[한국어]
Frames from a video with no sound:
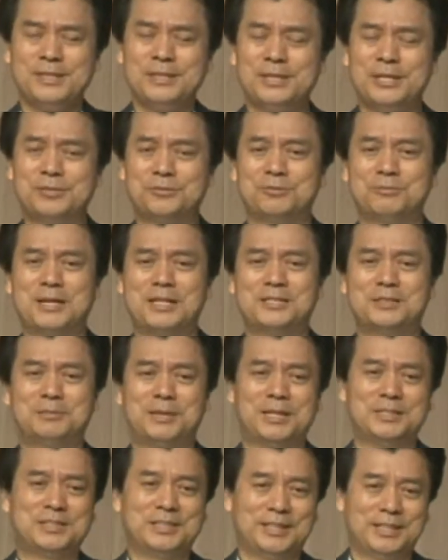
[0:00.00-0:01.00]
예수
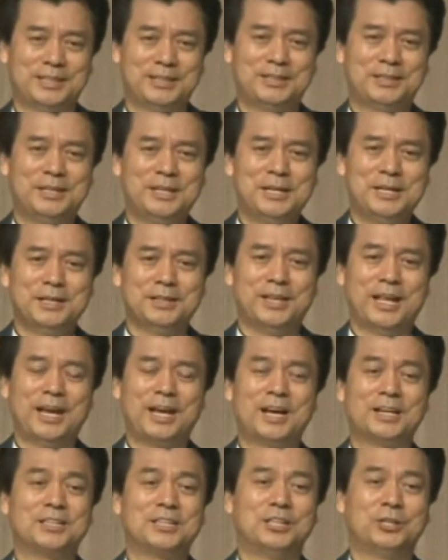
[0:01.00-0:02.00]
말씀하시기를
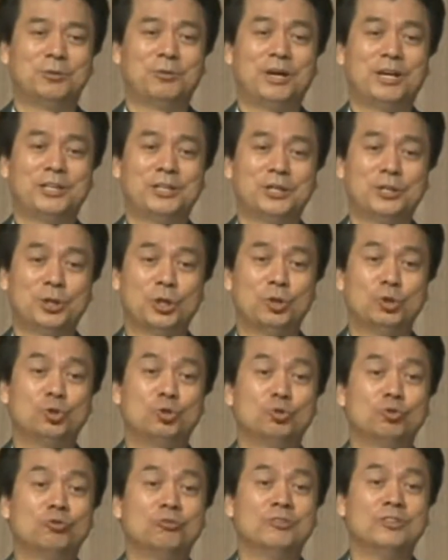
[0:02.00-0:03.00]
내가 기도하여
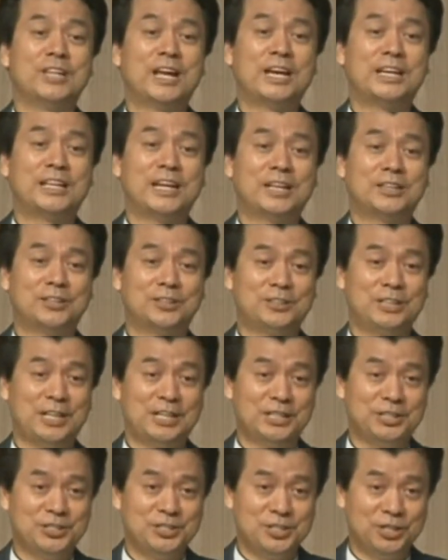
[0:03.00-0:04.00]
열두 군단이나 더
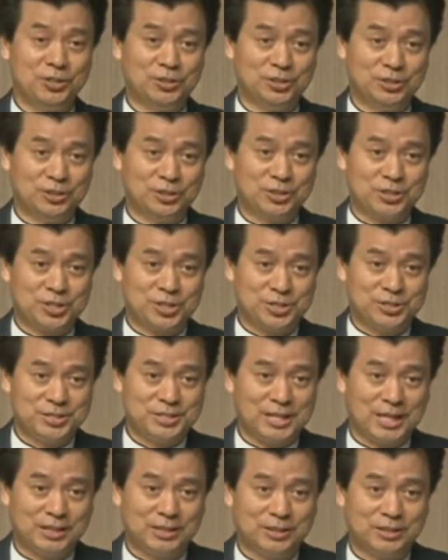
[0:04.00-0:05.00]
되는 영들
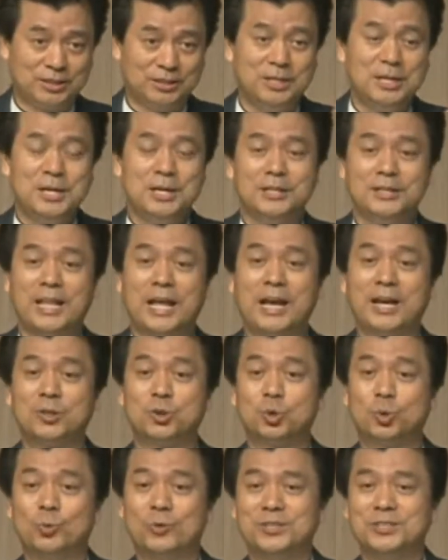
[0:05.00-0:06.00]
천사들을
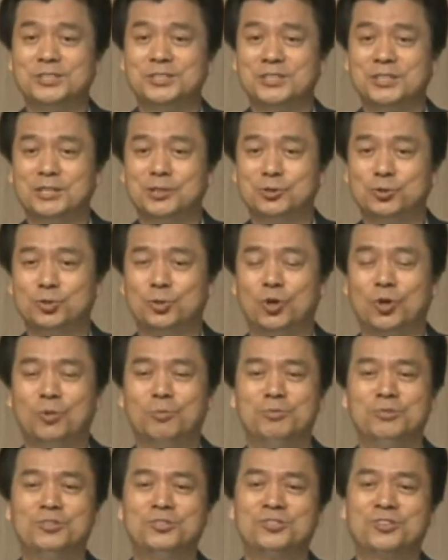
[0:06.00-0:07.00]
내가 동원시킬 수
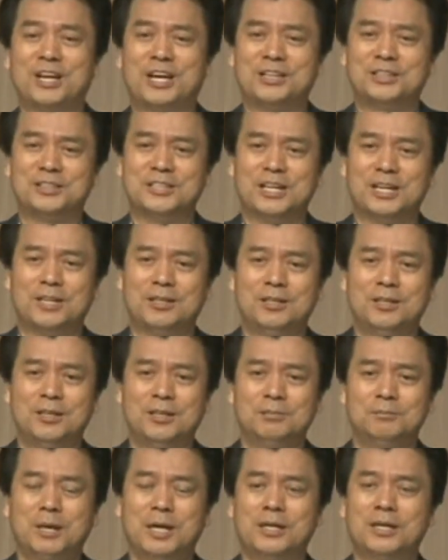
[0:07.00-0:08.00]
없는 줄 아느냐
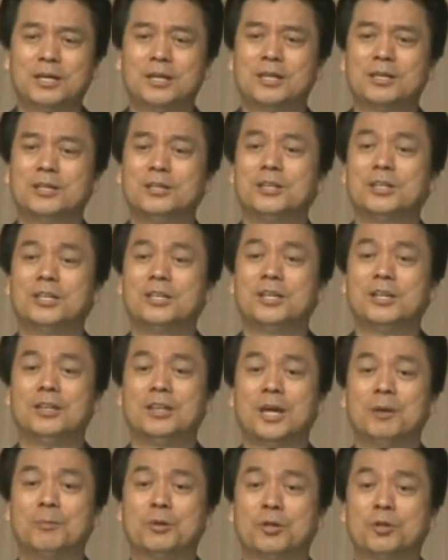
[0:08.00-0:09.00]
만약에 그렇게
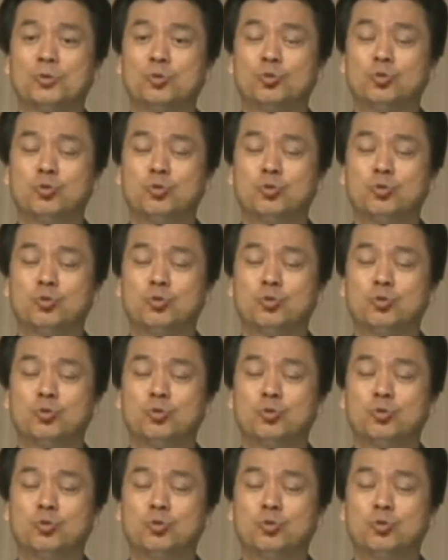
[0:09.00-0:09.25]
된다면